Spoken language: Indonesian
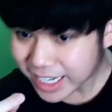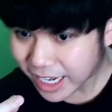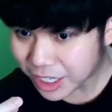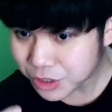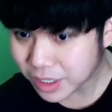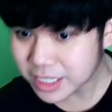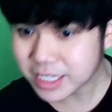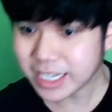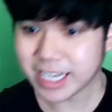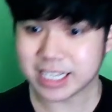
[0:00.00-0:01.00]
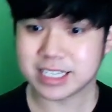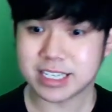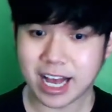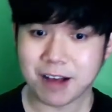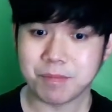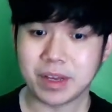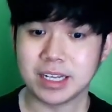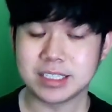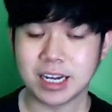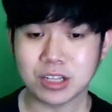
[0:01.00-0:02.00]
entrance exam
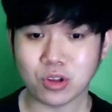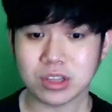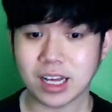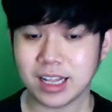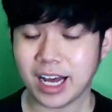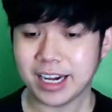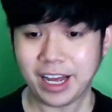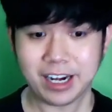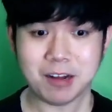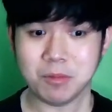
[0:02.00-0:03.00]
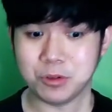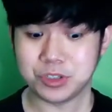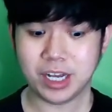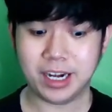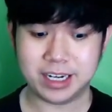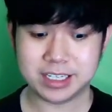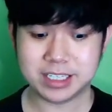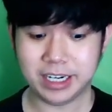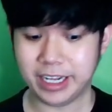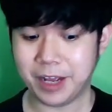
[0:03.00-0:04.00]
ya. Jadi total ada 6 ujian di
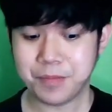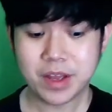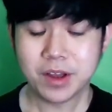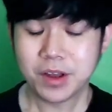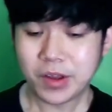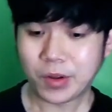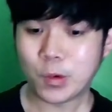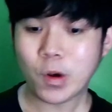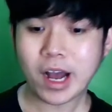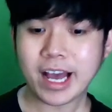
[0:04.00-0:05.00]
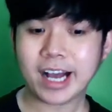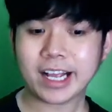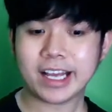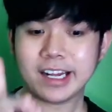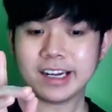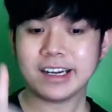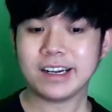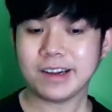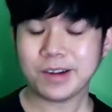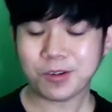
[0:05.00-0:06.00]
sini. Gue
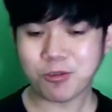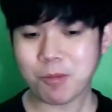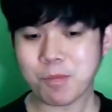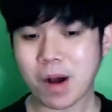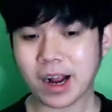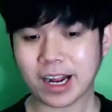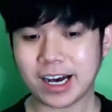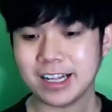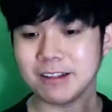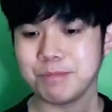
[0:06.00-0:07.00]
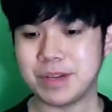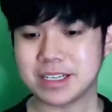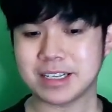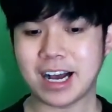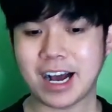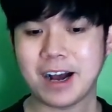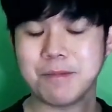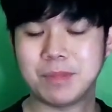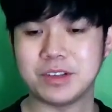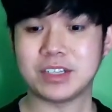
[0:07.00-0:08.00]
yakin gue bakal bisa
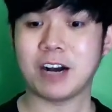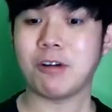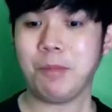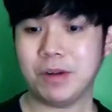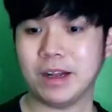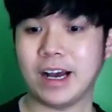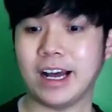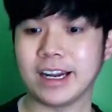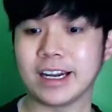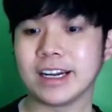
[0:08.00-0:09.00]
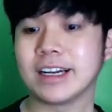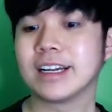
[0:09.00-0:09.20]
menjawab dengan